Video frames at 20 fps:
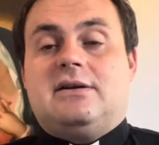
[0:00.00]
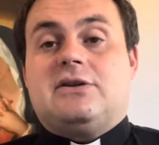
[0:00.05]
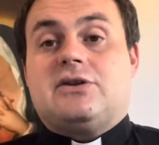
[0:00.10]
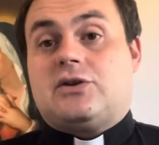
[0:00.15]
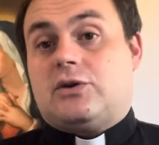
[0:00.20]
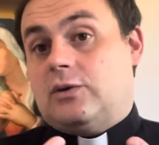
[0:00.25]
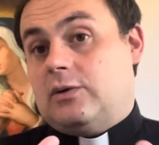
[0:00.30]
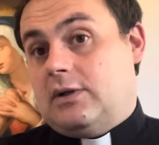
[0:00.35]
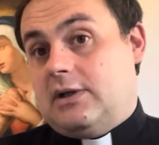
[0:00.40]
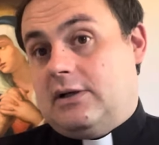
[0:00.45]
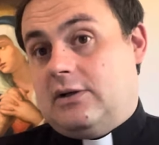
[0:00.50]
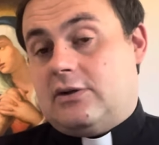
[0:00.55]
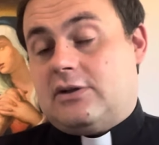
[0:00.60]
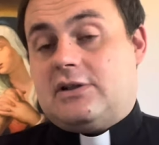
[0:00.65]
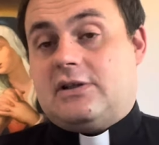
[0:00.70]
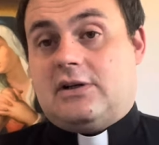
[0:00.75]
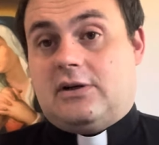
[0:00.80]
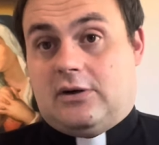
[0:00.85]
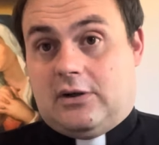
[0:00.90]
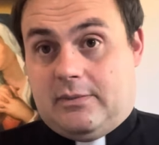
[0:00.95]
Sono le
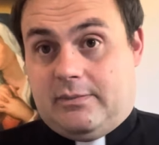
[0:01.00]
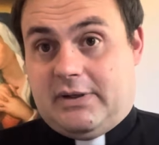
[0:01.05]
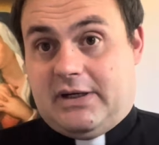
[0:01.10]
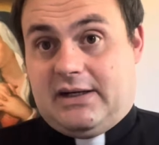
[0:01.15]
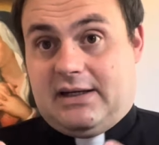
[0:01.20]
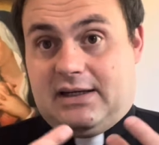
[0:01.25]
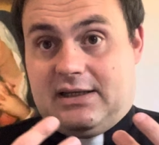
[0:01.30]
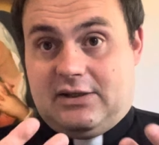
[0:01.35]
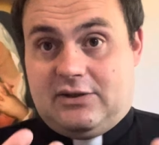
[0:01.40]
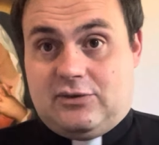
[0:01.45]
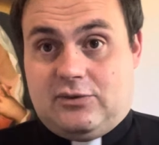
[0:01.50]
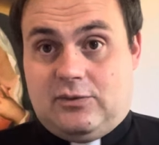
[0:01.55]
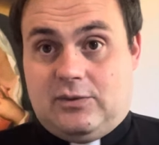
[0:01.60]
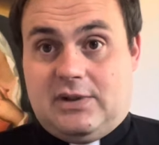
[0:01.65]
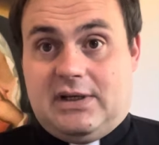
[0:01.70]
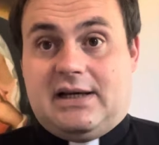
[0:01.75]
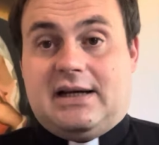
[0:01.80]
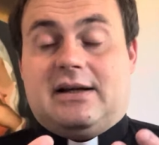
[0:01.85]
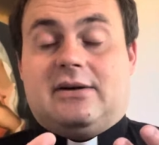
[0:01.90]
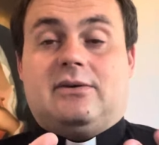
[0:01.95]
nostre opere che
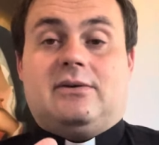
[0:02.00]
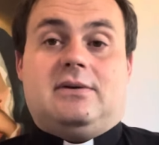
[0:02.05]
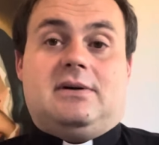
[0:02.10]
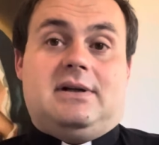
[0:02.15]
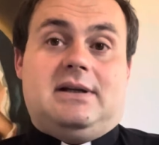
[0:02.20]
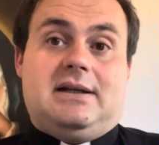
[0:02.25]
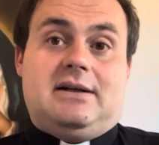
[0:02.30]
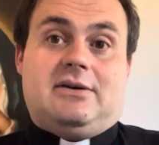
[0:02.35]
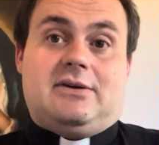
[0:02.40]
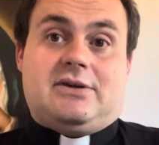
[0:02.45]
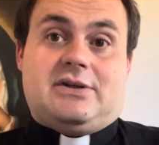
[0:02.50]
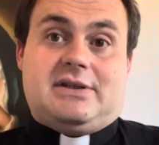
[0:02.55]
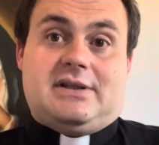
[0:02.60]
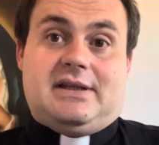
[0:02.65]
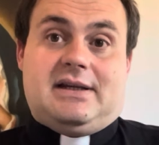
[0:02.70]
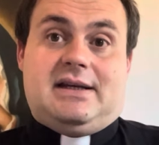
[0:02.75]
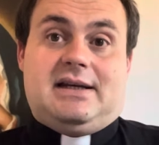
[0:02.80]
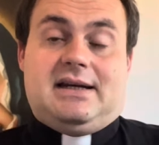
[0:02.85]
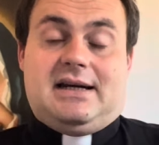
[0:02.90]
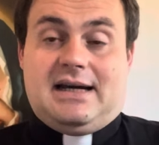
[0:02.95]
giudicano le nostre